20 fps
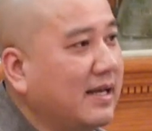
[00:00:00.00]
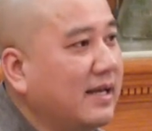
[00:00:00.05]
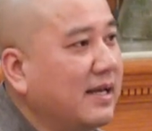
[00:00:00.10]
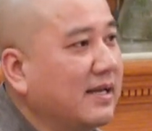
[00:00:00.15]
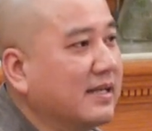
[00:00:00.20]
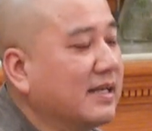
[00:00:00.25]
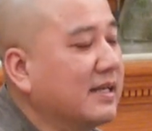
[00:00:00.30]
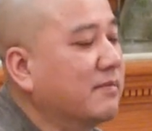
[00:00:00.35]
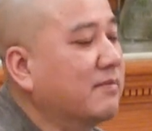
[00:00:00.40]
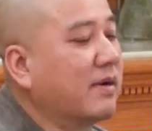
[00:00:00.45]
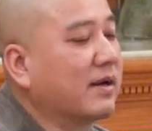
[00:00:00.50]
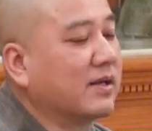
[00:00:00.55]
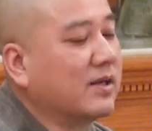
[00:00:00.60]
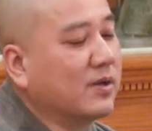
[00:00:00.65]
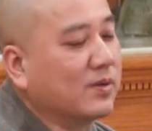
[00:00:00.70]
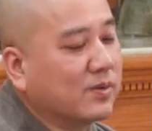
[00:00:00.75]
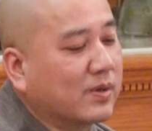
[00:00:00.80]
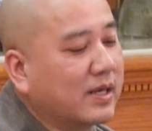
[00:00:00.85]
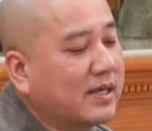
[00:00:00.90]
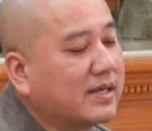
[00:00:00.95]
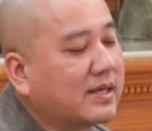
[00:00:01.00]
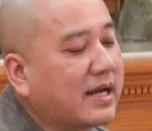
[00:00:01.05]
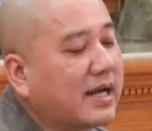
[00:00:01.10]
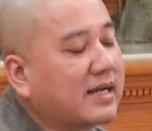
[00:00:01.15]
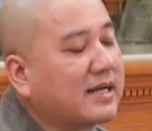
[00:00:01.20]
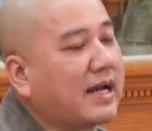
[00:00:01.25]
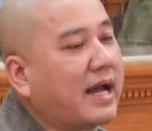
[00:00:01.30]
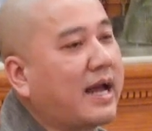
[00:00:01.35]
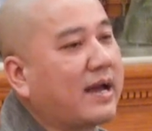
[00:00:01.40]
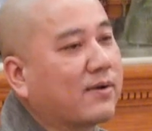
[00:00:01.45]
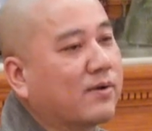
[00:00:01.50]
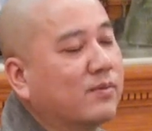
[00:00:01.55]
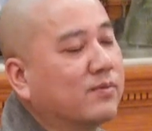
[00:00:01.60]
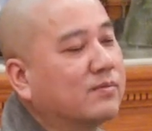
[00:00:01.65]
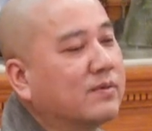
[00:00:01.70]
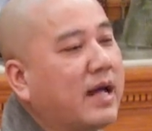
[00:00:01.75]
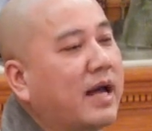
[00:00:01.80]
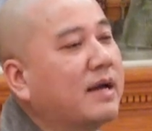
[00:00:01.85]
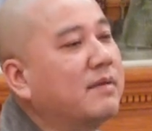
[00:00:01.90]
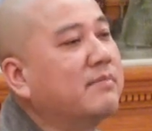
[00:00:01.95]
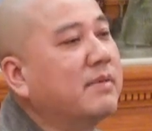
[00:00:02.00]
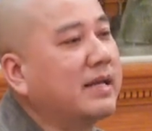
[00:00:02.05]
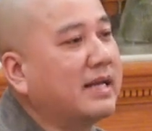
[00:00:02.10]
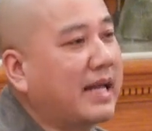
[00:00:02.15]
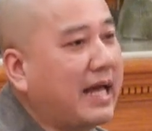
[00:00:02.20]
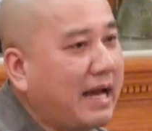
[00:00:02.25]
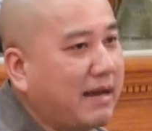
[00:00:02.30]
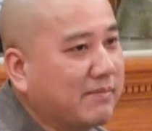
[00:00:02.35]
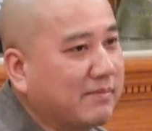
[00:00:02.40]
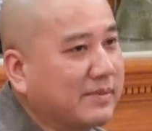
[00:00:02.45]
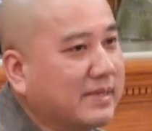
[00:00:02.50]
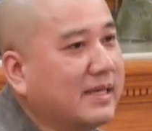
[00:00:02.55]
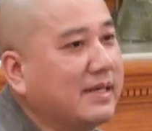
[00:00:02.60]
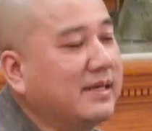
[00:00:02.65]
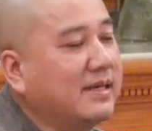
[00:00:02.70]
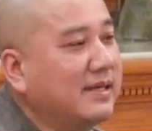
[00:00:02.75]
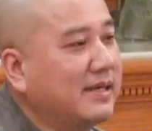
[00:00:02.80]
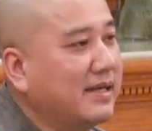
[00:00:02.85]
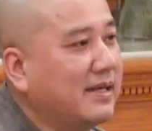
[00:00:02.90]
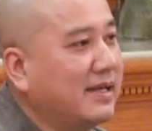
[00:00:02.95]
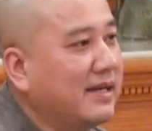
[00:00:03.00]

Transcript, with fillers: Nhưng mà nhiều khi các ngài cũng để mình làm chi?